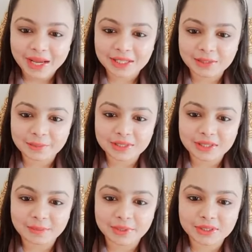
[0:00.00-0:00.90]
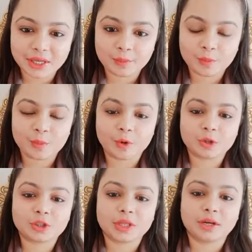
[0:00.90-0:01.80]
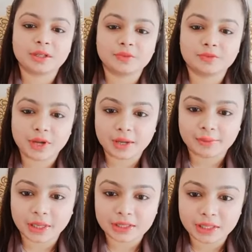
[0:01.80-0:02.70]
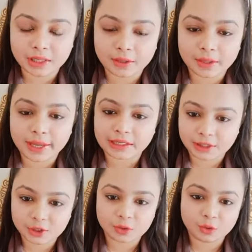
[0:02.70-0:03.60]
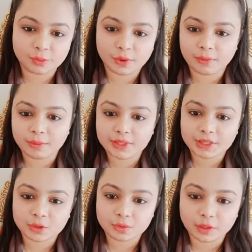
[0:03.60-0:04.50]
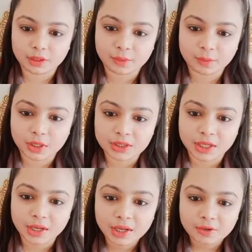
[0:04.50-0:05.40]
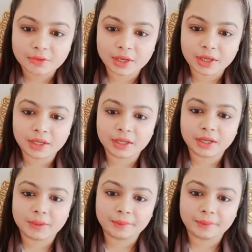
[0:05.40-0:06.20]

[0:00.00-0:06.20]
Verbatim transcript: আচ্ছা মেস্তা বেশি আপু বয়স থার্টি ফাইভ আচ্ছা অ্যালার্জির কোনো প্রবলেম আছে একটু বলেন আপু আচ্ছা ফারহানা